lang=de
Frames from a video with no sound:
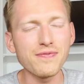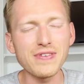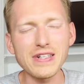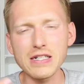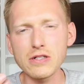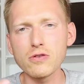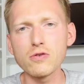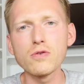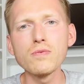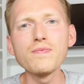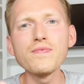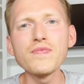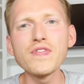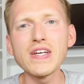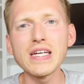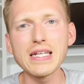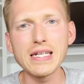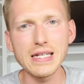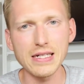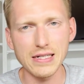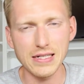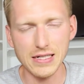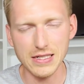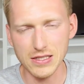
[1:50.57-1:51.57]
warum wir
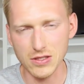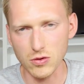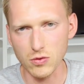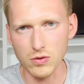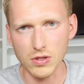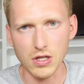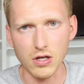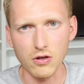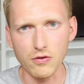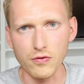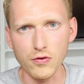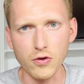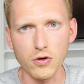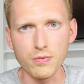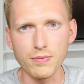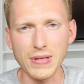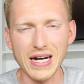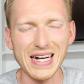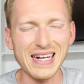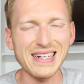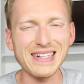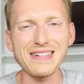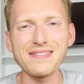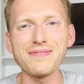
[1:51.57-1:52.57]
denn da so drauf
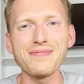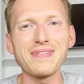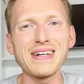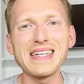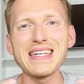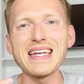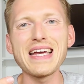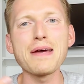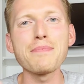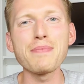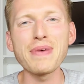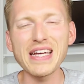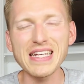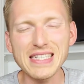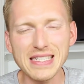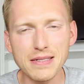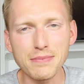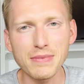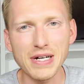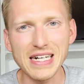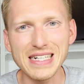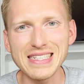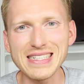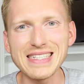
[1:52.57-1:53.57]
rumhacken, weil der
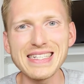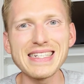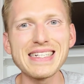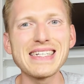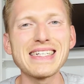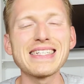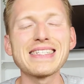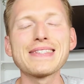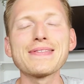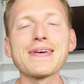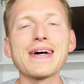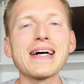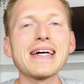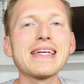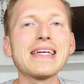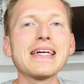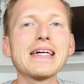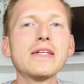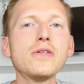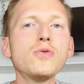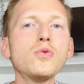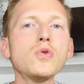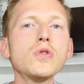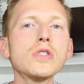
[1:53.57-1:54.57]
Maximizer, das war ja
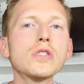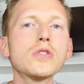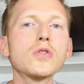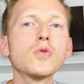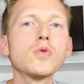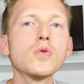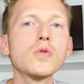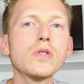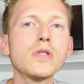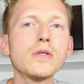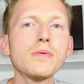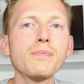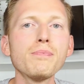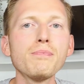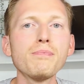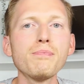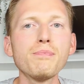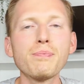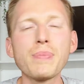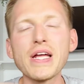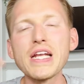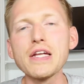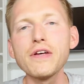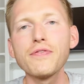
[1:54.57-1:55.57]
nur so ein
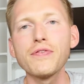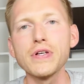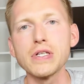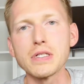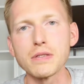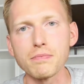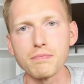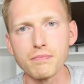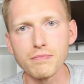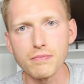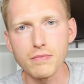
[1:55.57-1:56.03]
Benefit.